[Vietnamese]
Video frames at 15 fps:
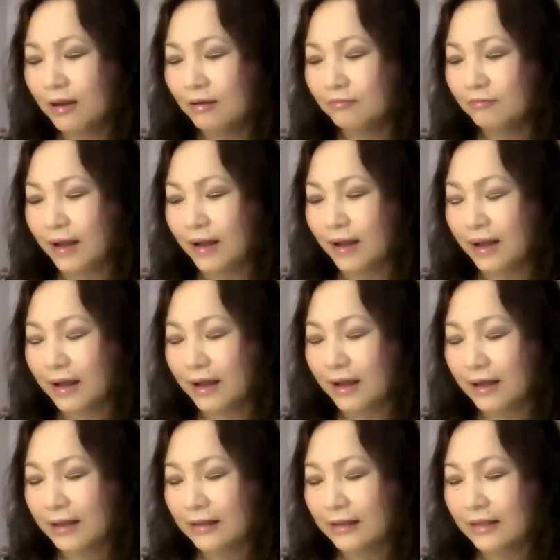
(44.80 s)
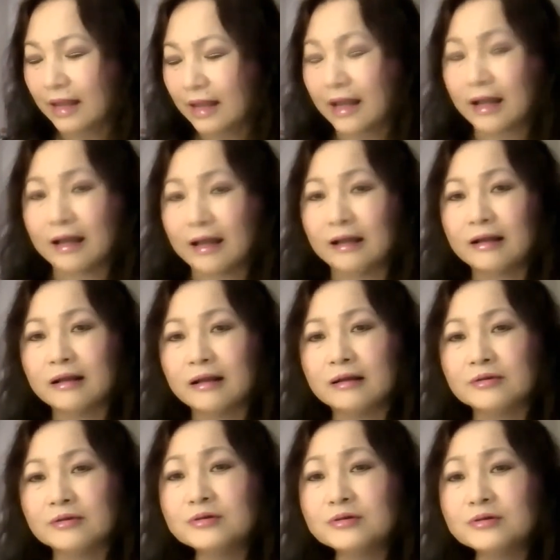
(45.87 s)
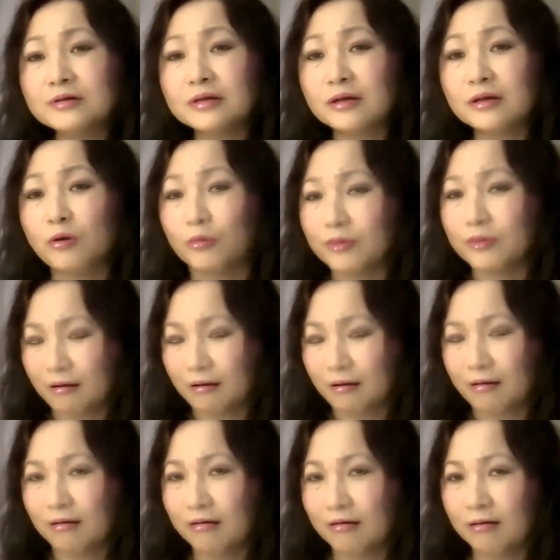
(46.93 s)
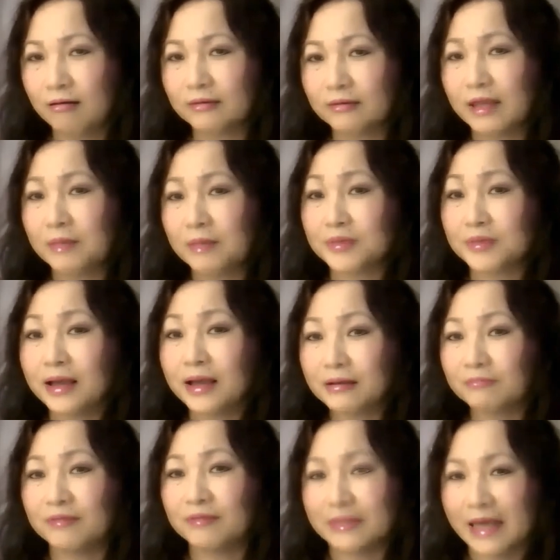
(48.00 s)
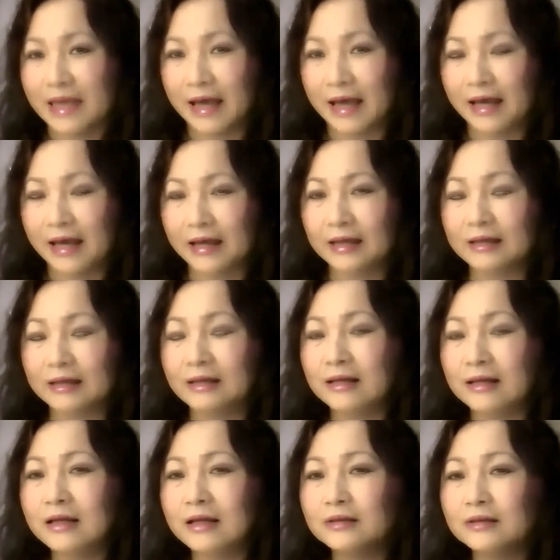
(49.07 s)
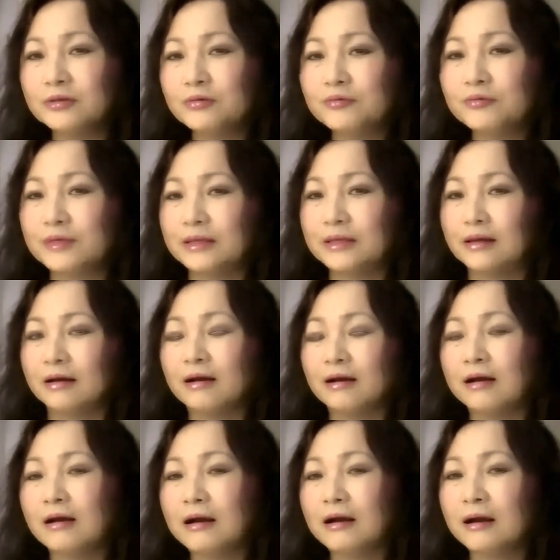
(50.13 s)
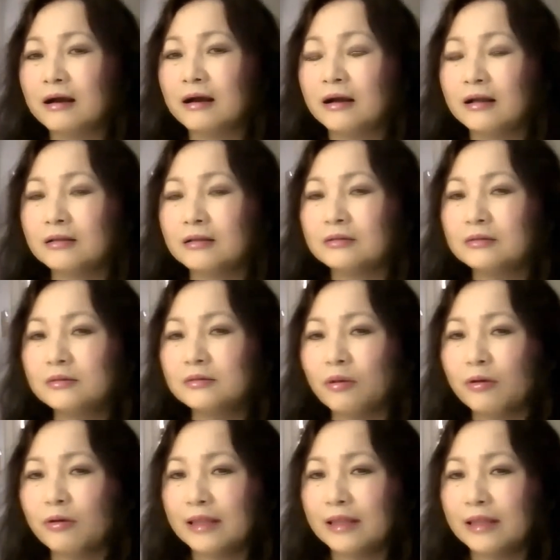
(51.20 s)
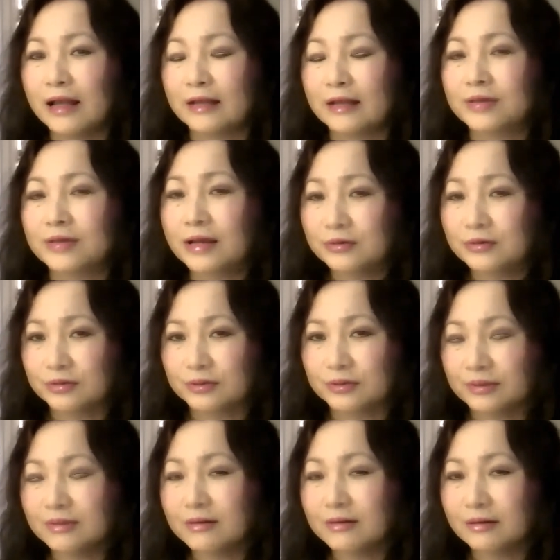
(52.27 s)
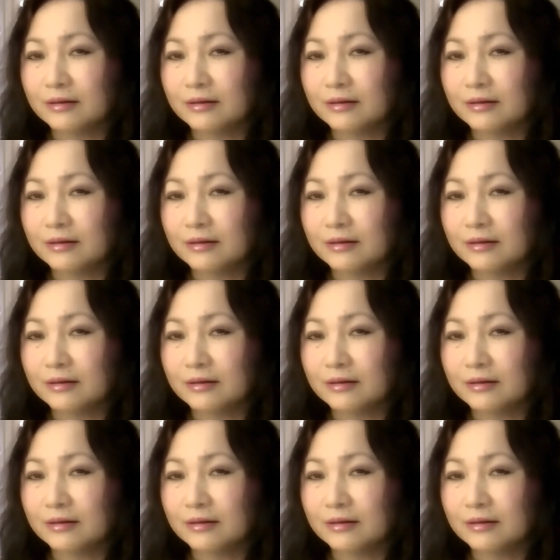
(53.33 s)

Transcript: và là trước cái của nợ đem rác về nhà. Thưa quý vị, à, nói là rác rưởi đó